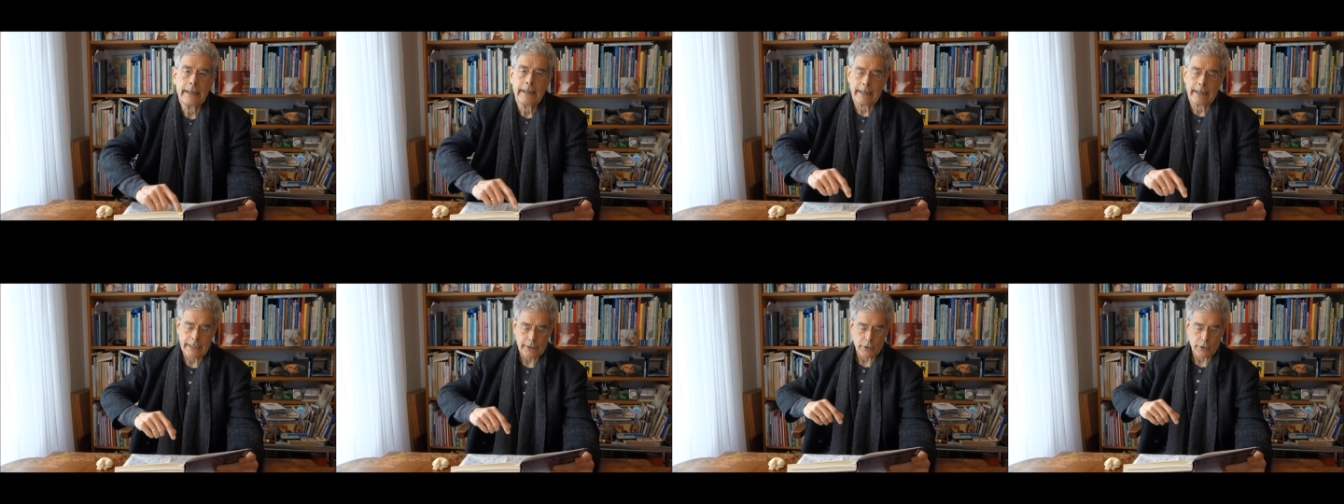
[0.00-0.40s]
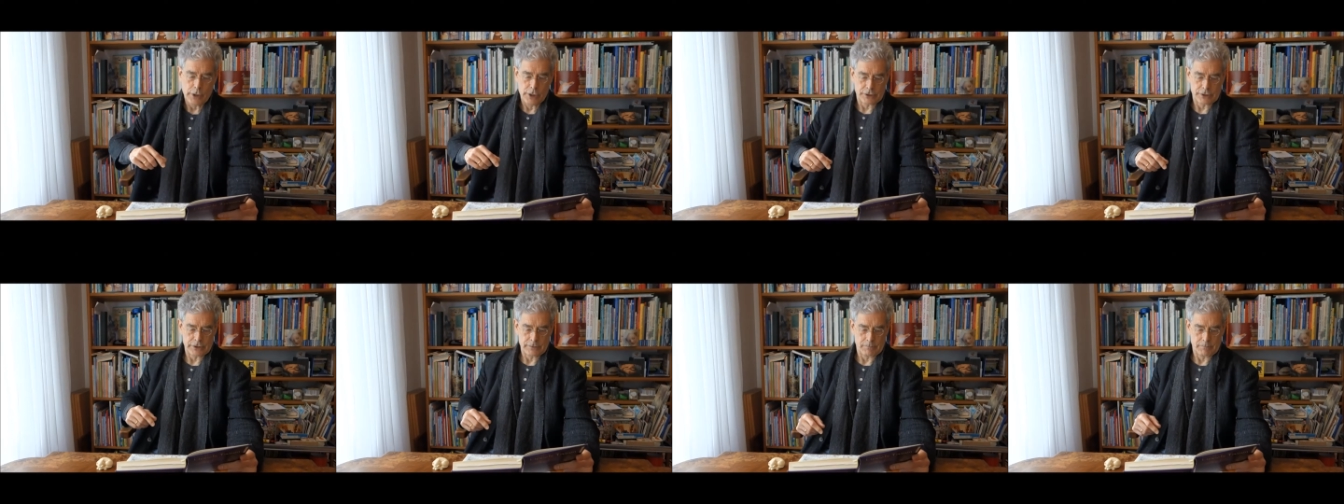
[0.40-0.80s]
Herr
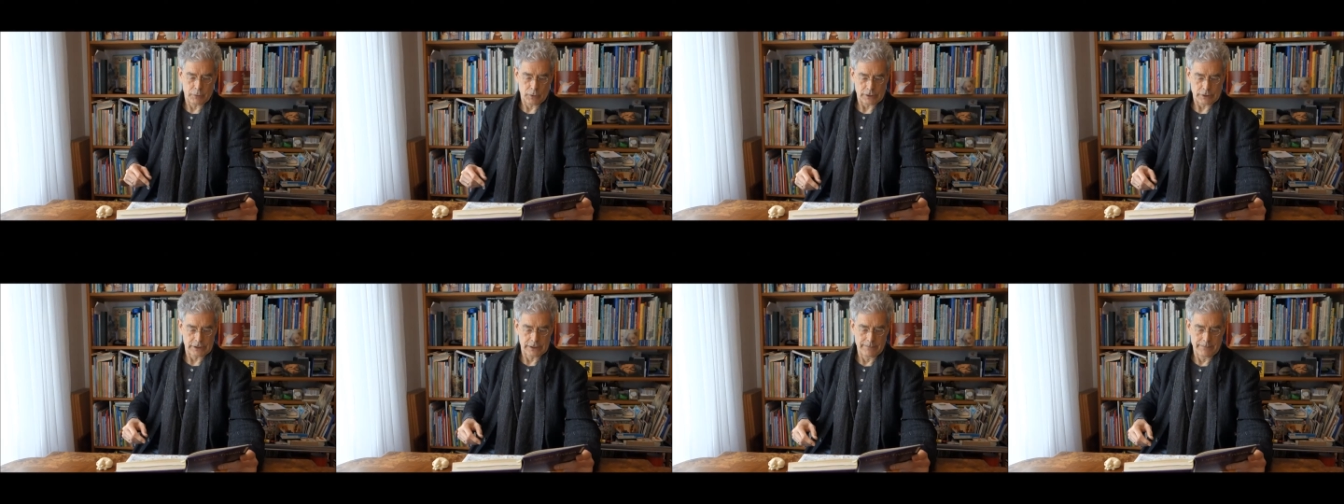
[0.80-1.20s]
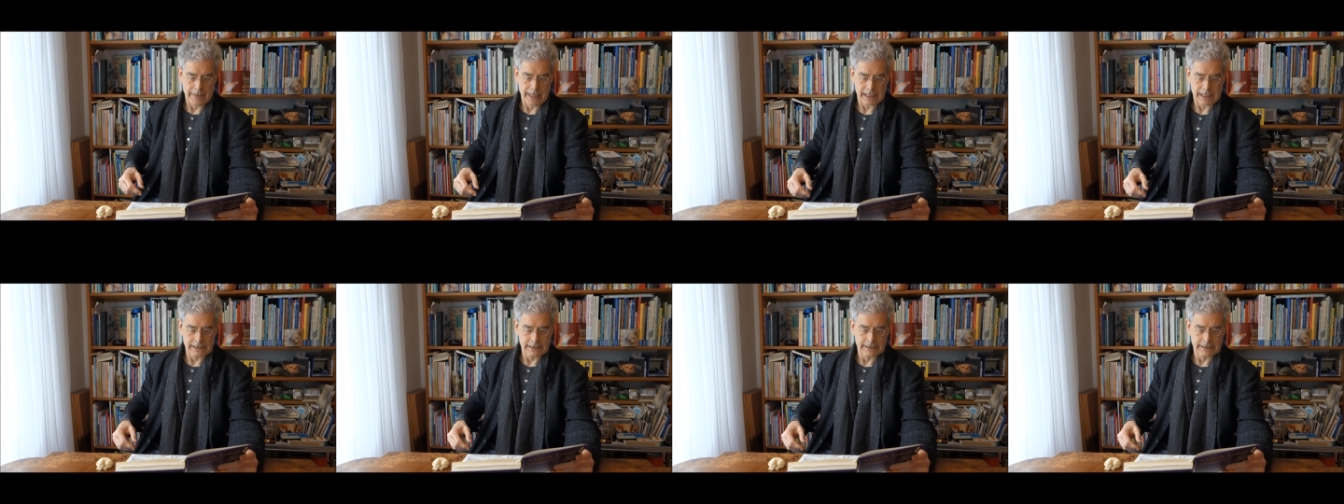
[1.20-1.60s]
Göltenpott
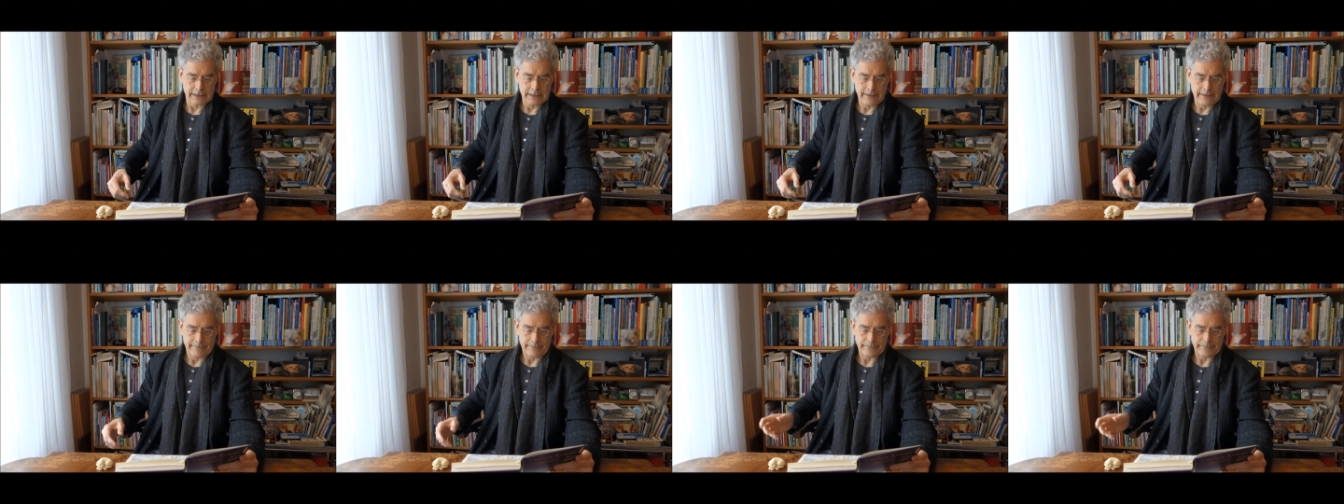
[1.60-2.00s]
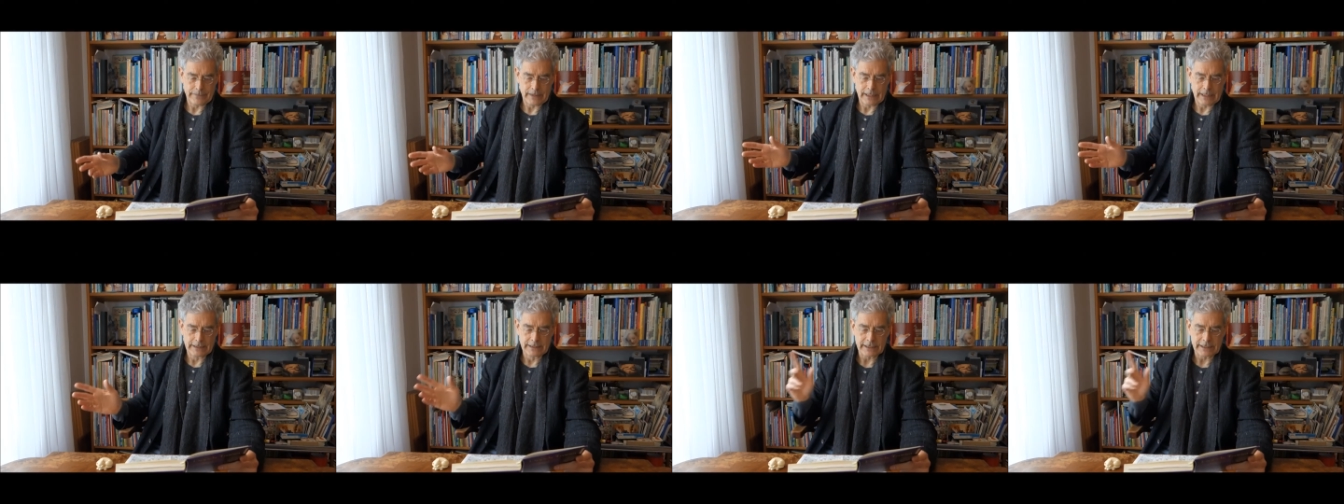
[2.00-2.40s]
merkte,
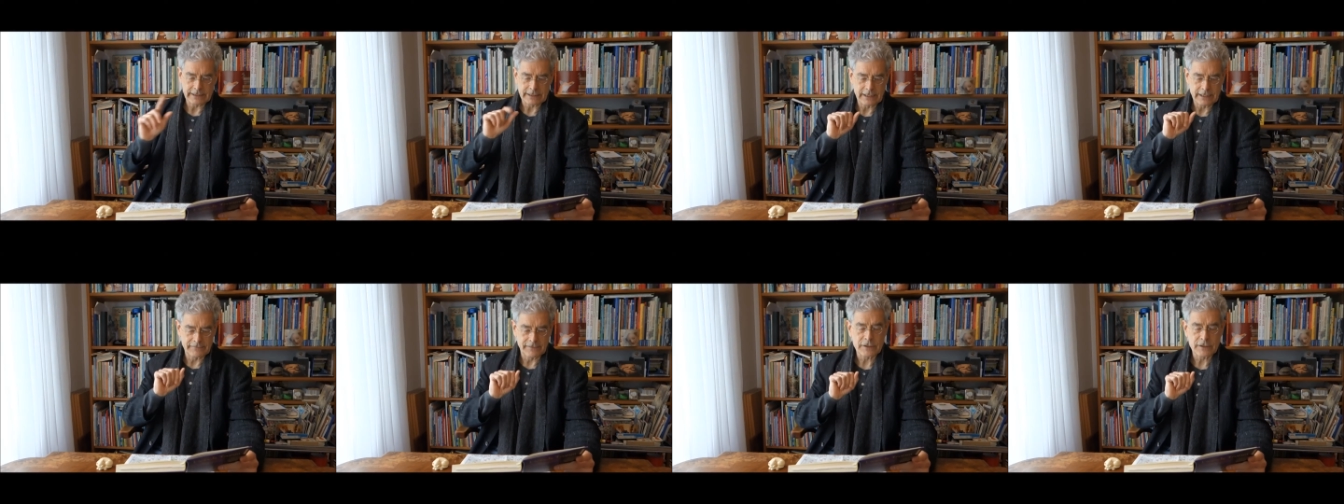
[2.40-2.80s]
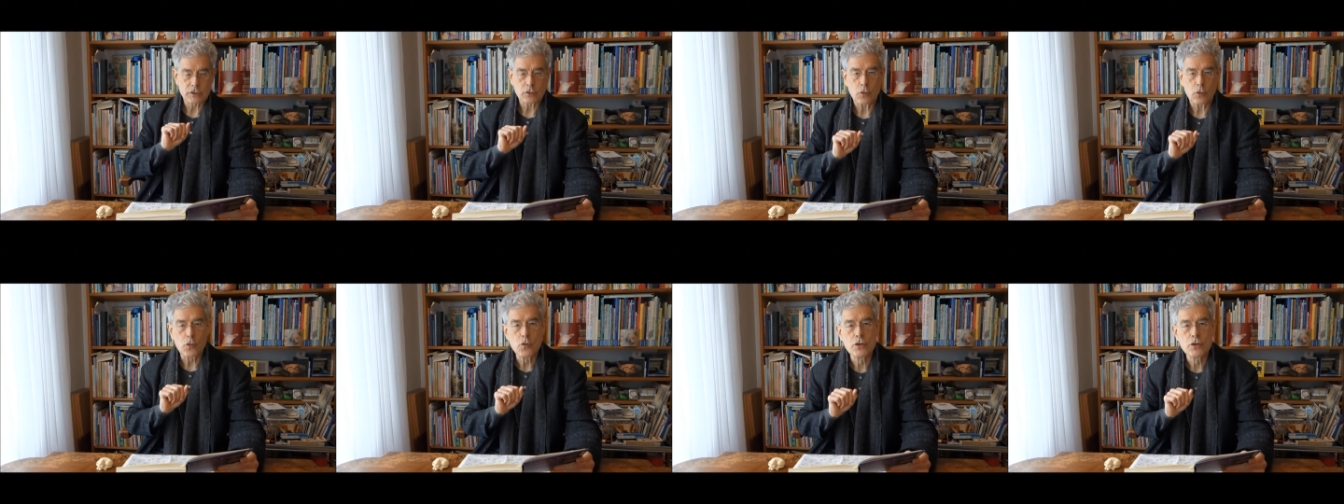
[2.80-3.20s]
dass etwas
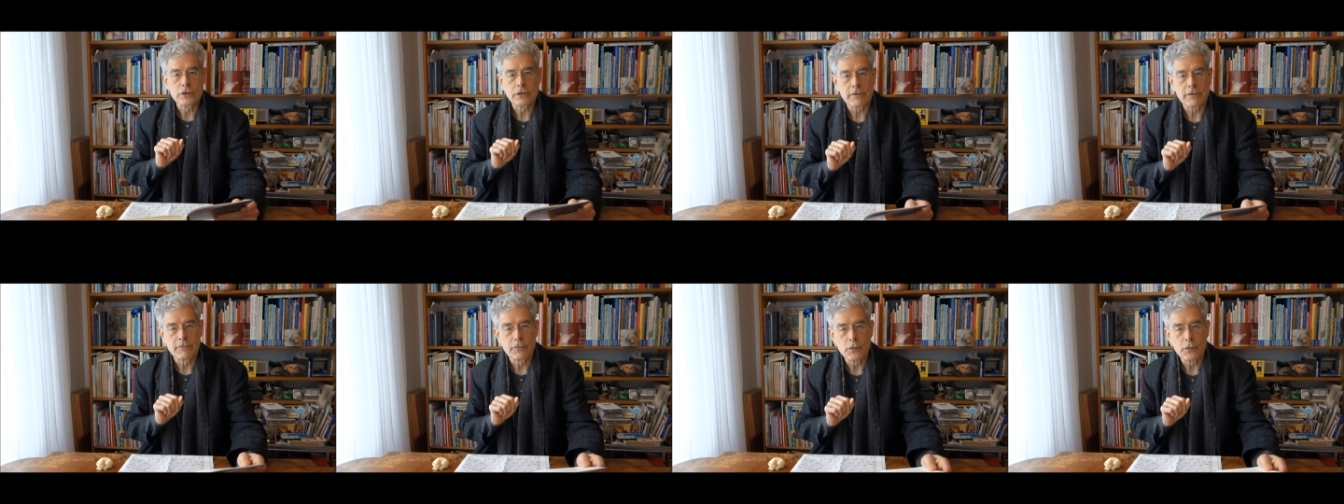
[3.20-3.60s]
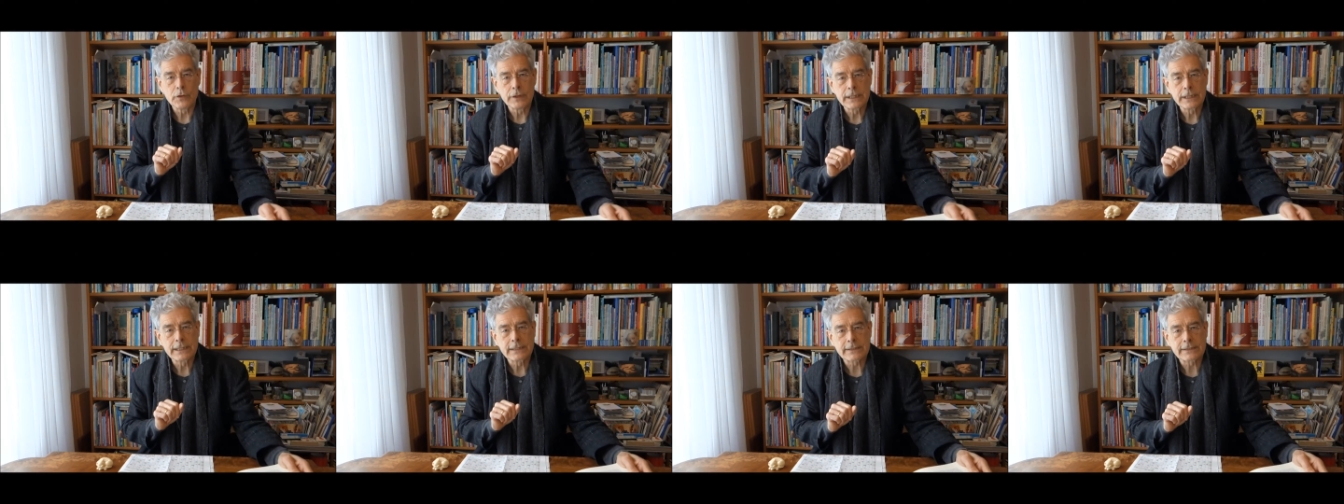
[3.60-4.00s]

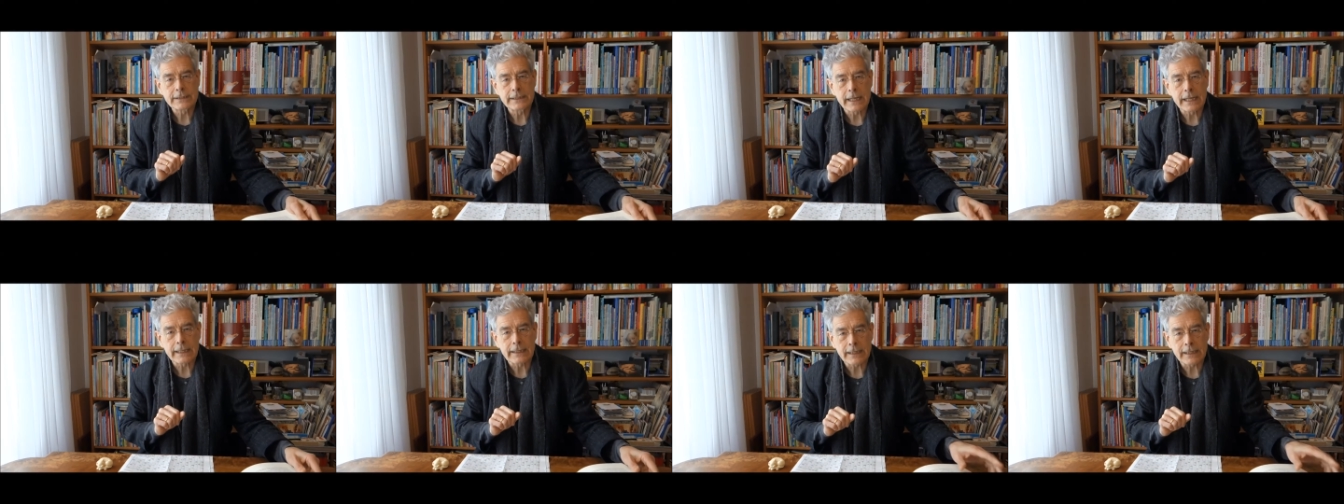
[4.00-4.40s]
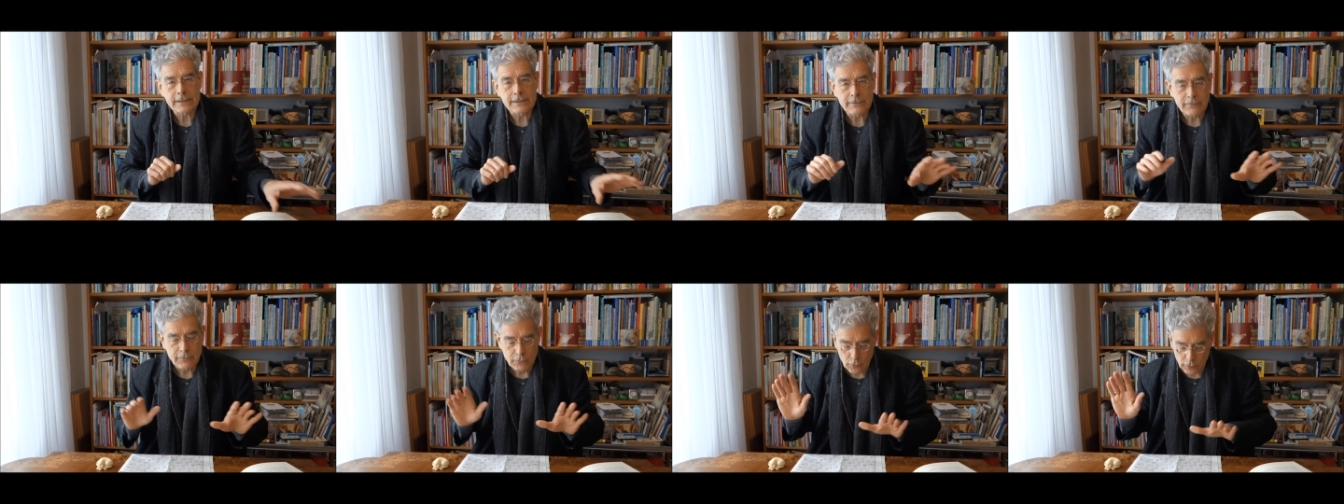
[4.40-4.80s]
Ungewöhnliches in der
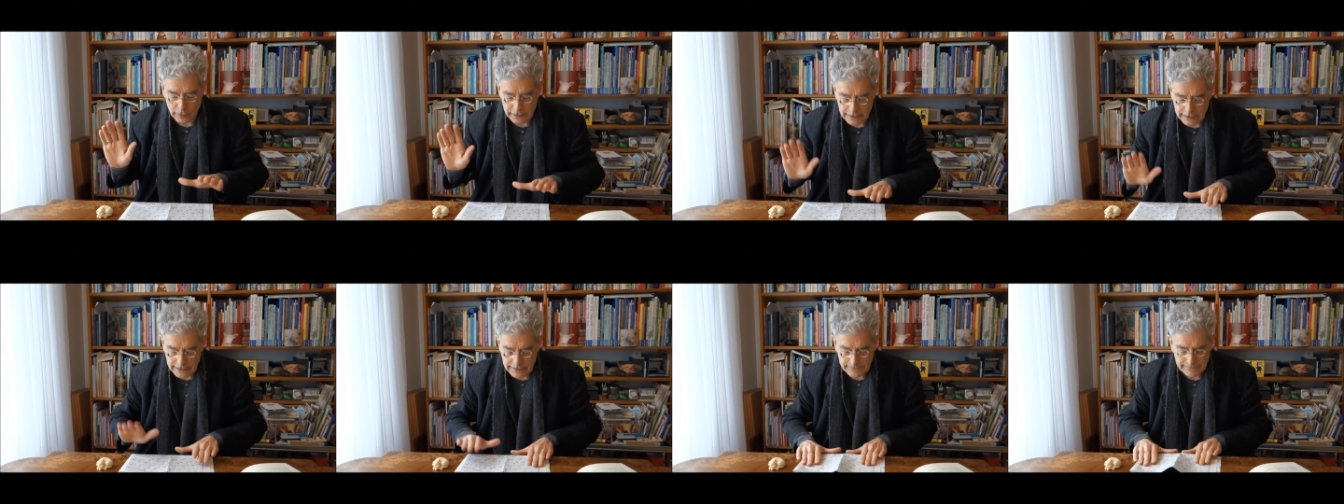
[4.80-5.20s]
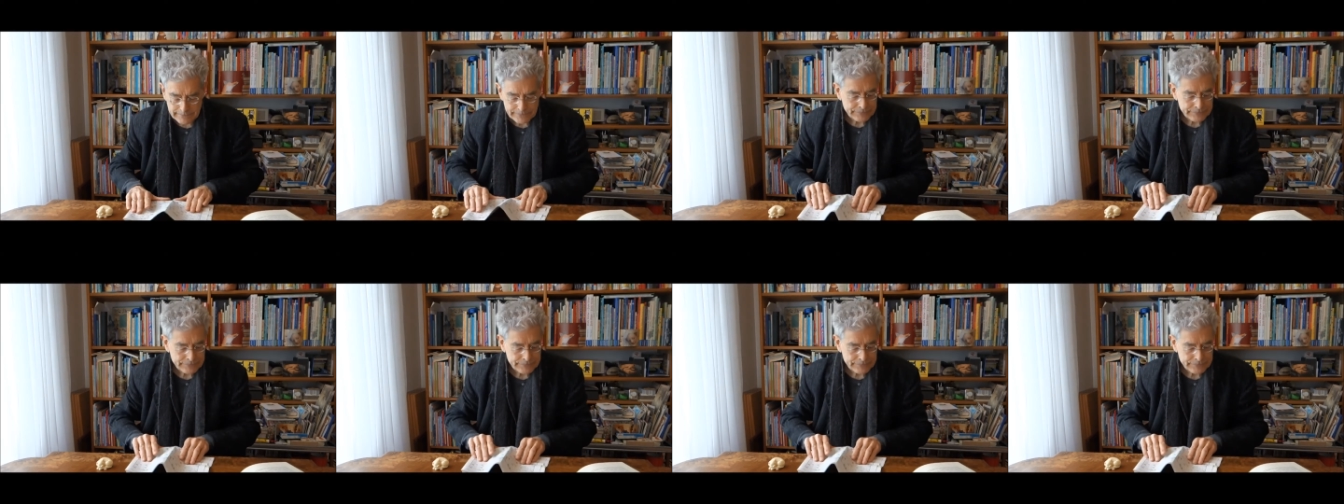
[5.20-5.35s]
Klasse vorging,